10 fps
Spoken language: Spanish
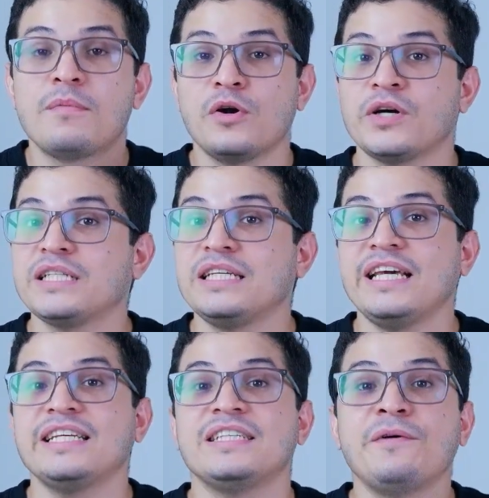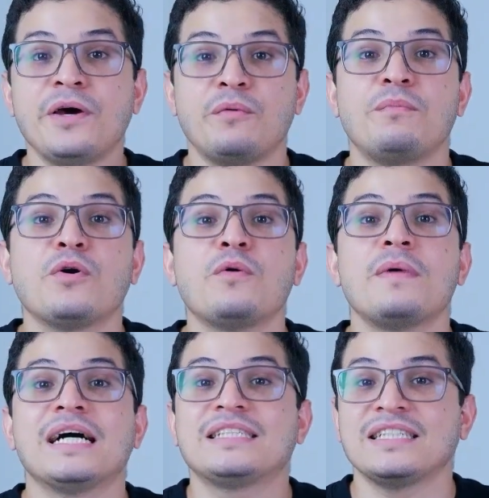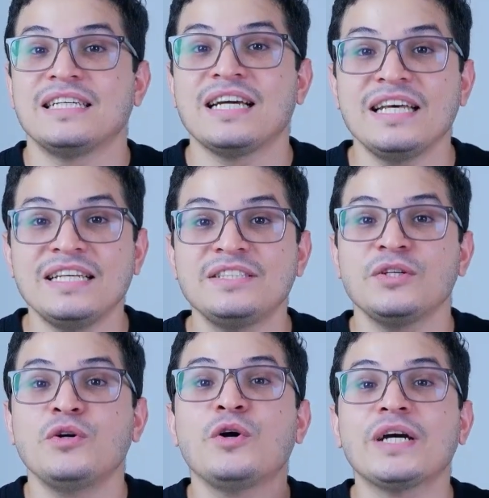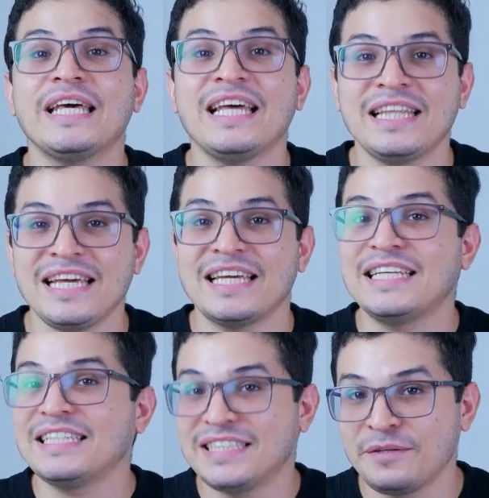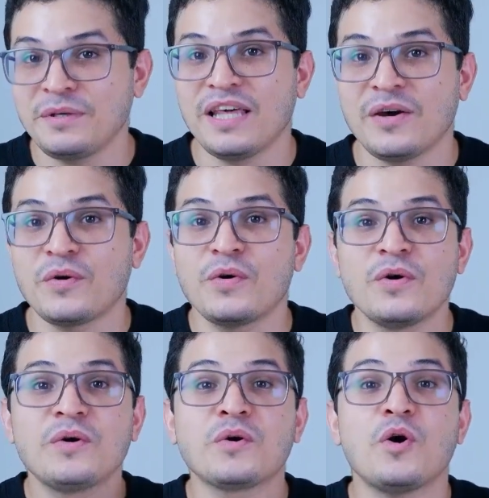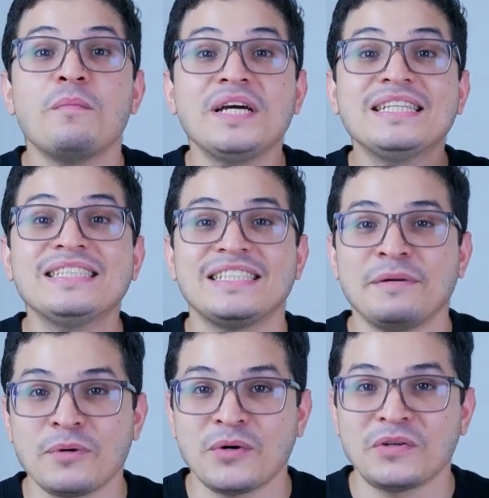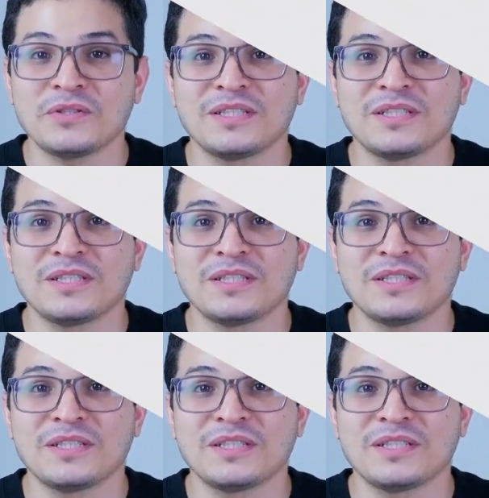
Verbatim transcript: Por lo que si quieres saber un poco más acerca de esto, quédate en este video. Comencemos.